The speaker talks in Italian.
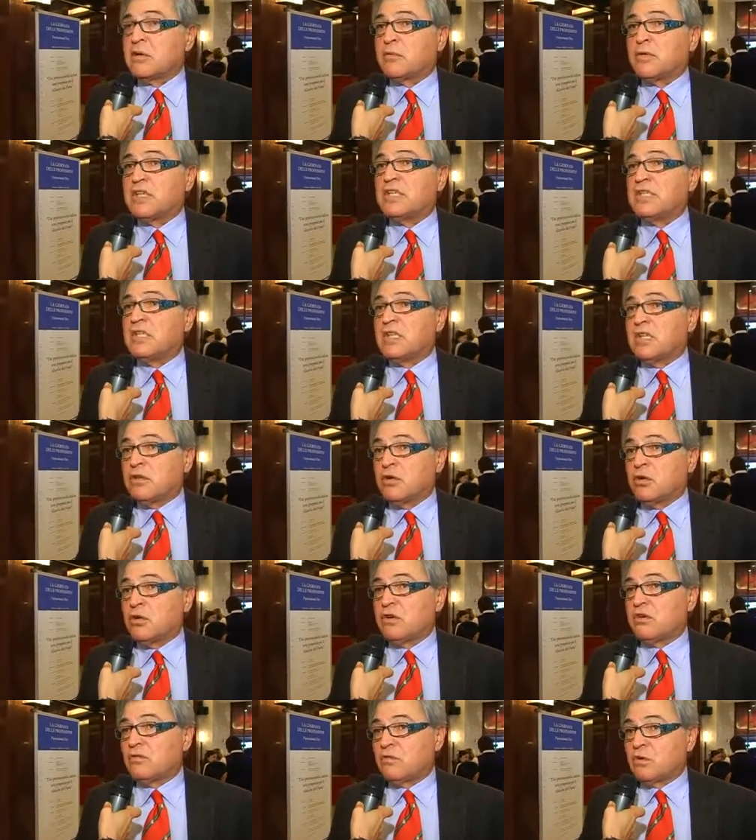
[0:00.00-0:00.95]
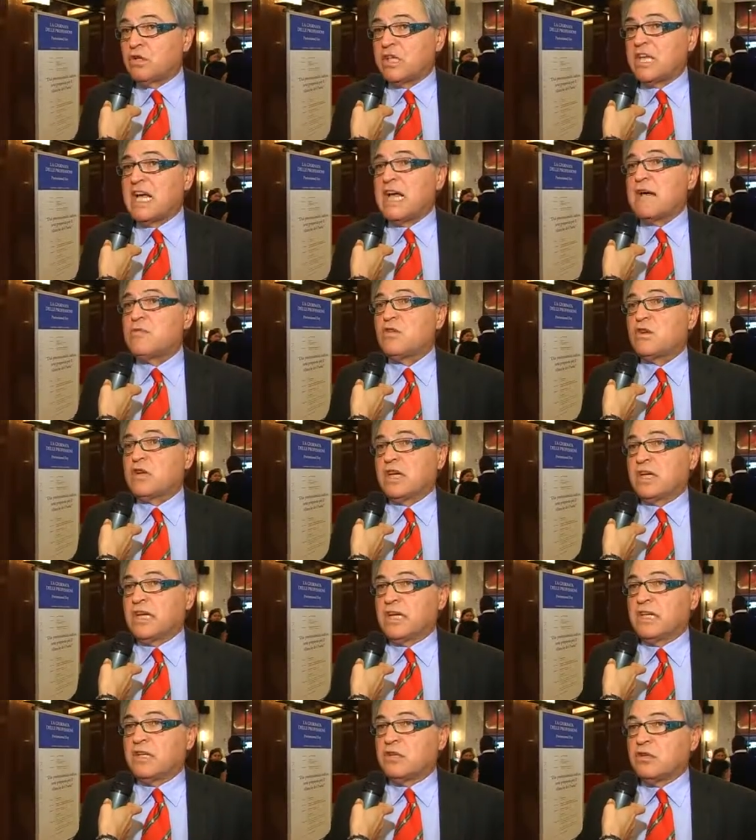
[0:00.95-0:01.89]
Quindi noi vogliamo
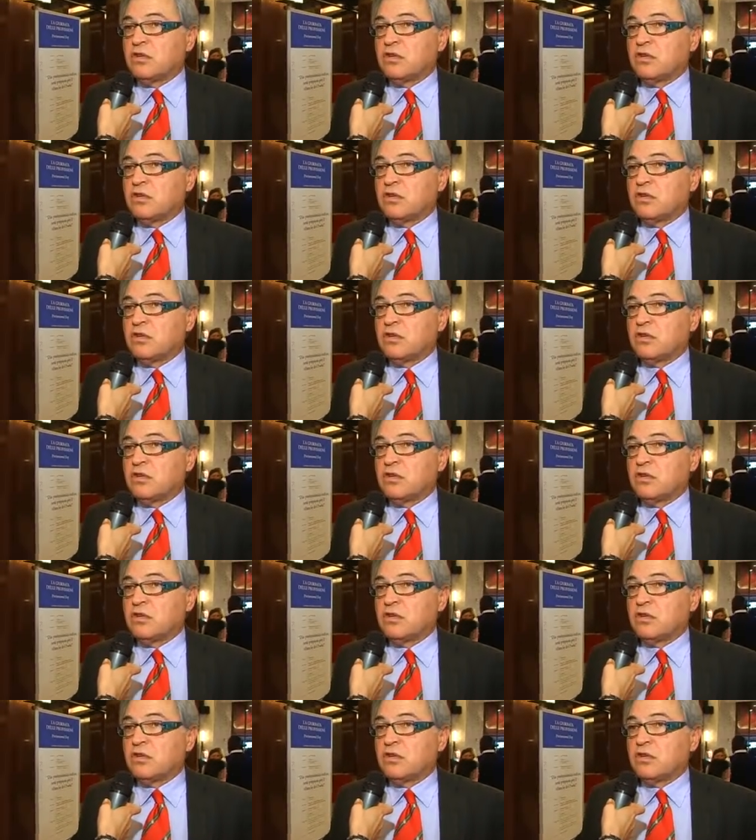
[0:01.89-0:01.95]
che il